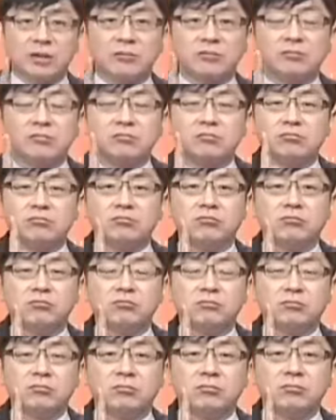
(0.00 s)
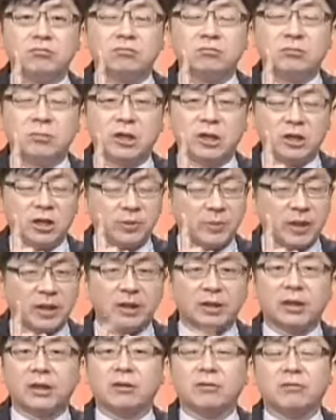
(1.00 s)
间，一定
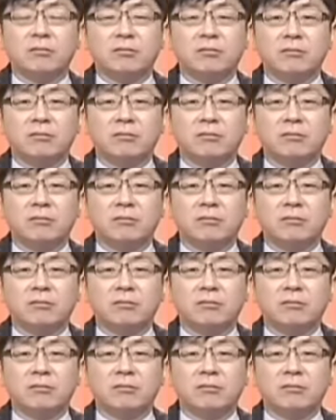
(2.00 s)
买得到。